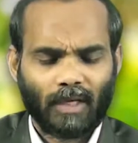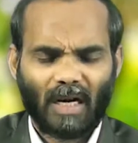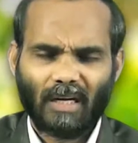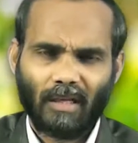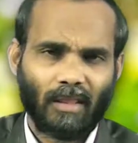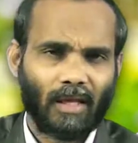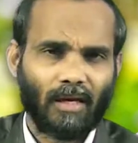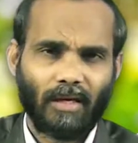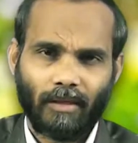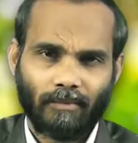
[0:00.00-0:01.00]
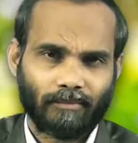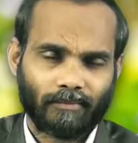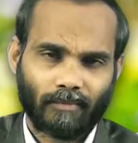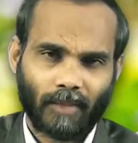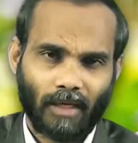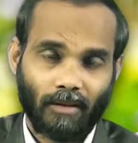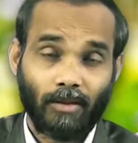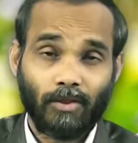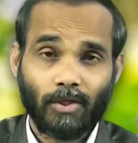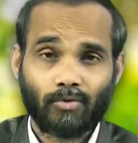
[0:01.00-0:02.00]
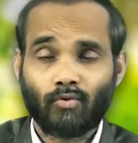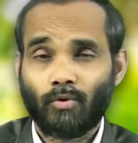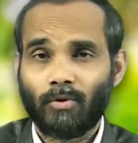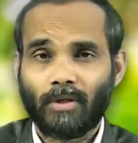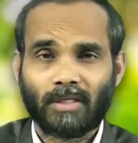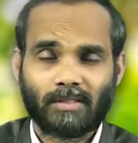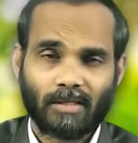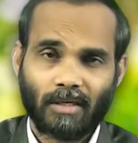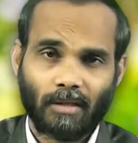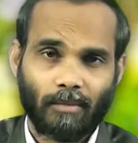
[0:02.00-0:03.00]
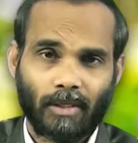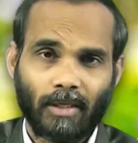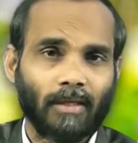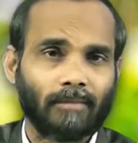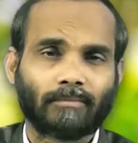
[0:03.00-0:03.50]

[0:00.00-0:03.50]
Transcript: ఆ గ్రంథాన్ని అర్థం చేసుకోవడం కష్టం కాబట్టి